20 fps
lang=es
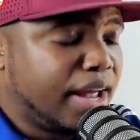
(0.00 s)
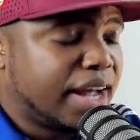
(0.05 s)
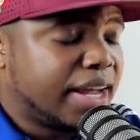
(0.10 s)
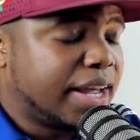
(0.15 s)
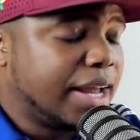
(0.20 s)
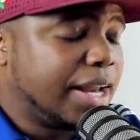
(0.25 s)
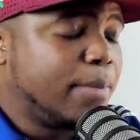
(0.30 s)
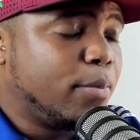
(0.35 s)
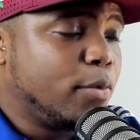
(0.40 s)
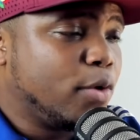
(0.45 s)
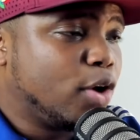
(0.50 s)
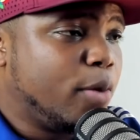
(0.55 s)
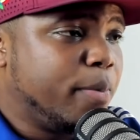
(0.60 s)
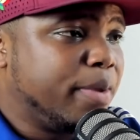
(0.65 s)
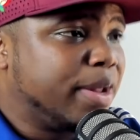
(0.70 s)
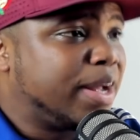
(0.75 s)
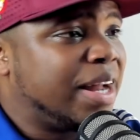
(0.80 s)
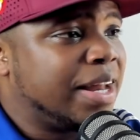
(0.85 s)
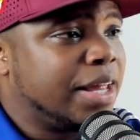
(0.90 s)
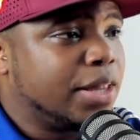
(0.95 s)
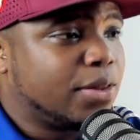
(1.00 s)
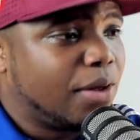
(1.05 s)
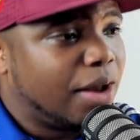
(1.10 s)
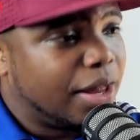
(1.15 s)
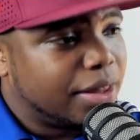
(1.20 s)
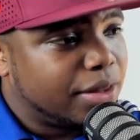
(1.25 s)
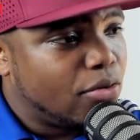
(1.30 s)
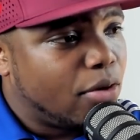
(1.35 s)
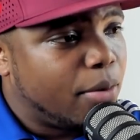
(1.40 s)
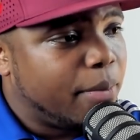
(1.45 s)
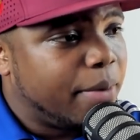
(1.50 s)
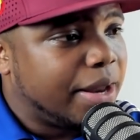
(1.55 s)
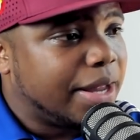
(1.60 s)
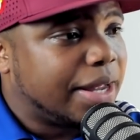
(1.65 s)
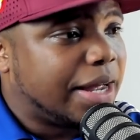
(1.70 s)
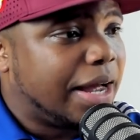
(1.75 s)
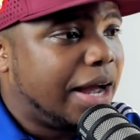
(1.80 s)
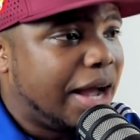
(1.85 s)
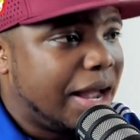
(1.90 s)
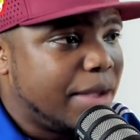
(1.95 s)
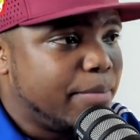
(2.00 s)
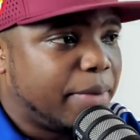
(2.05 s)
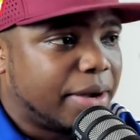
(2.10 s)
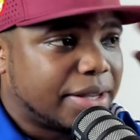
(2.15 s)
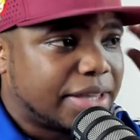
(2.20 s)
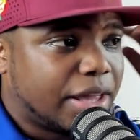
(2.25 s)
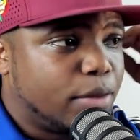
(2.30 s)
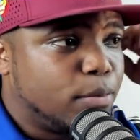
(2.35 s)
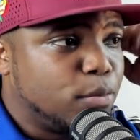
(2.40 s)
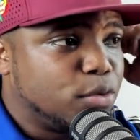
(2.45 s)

aquí en República Dominicana y en toda Latinoamérica ha impactado a